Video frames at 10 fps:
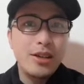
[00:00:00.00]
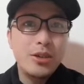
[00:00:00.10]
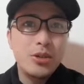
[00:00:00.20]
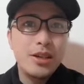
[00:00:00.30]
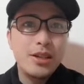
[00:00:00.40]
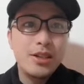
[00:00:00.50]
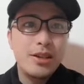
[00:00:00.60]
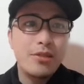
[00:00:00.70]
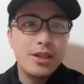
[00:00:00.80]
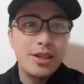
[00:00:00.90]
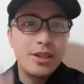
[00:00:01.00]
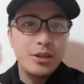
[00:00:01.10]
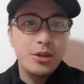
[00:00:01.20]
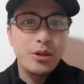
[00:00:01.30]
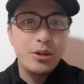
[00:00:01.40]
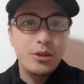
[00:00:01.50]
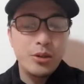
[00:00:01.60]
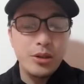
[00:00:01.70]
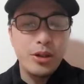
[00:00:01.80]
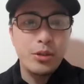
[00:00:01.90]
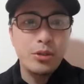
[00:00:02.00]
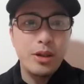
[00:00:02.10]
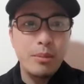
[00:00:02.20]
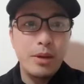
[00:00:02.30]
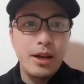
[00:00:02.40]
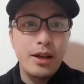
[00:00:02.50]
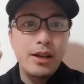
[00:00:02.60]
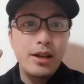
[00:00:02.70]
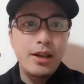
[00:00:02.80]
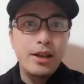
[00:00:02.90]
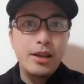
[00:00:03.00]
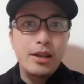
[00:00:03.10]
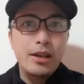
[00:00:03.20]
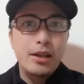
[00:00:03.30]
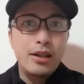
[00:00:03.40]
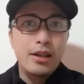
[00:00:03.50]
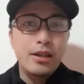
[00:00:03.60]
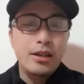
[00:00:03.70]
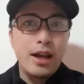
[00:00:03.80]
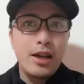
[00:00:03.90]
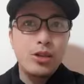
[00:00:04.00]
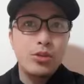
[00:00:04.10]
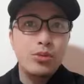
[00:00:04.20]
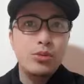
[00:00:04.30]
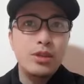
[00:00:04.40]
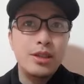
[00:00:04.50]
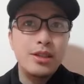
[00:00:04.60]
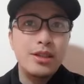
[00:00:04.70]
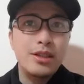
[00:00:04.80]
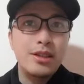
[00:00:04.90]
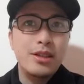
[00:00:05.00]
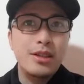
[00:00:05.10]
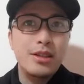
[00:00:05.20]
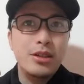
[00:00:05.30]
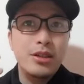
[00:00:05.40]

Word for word: 所以在网上就会会有很多人把呃牙叔的这个